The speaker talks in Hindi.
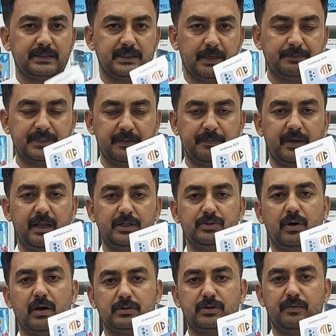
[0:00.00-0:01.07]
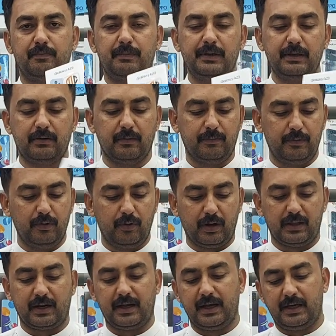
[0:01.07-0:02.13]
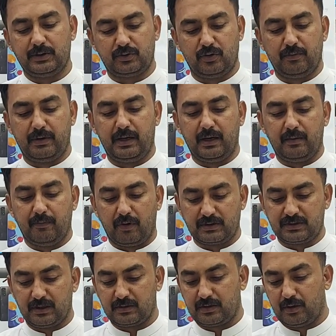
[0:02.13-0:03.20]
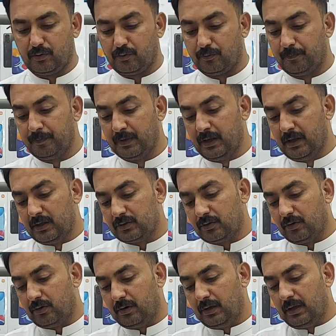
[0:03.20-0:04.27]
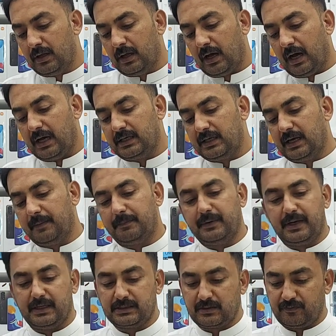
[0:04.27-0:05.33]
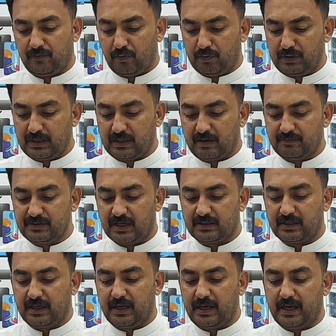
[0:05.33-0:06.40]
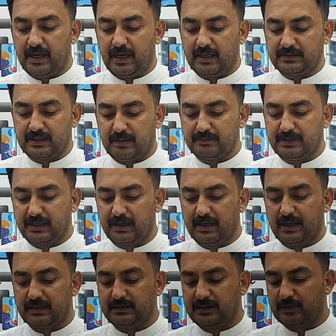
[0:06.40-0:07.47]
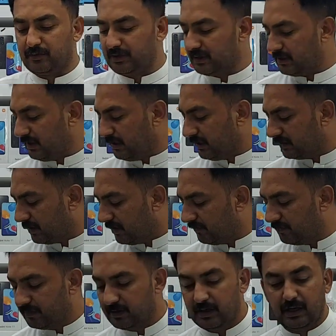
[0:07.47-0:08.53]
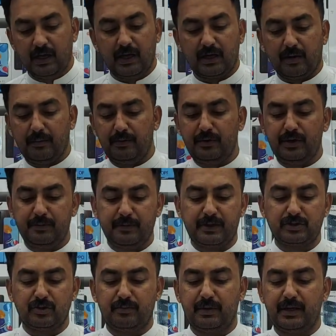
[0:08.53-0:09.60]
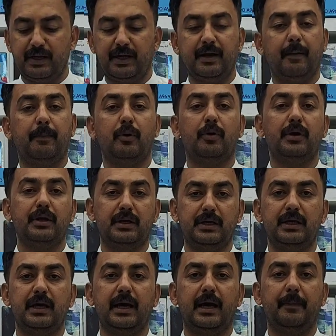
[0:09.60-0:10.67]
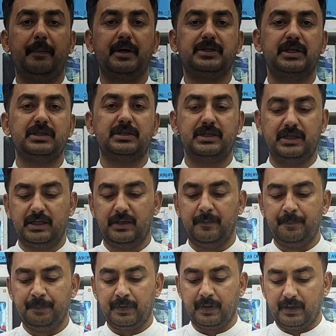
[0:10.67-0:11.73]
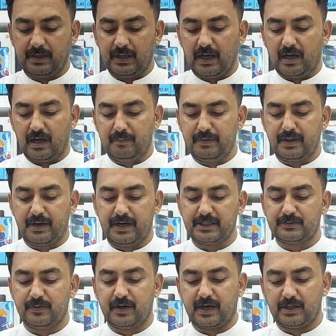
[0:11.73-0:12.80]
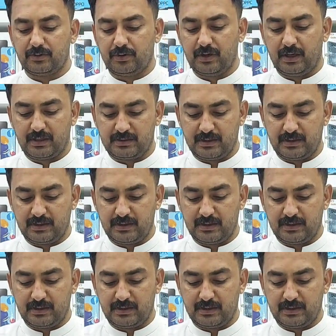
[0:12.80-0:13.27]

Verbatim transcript: सबसे पहले जो ऑसम ब्ली ब्लू कलर है इसको मैं अनबॉक्स करता हूँ तो आइए अपने इस फ़ोन की तरफ जाते हैं सैमसंग गलेक्सी ए ट्वेंटी थ्री की तरफ कम्यूनिटी पर जो मैंने अपलोडिंग की है पिक्चर्स की या हमने रेट्स वगैरह जो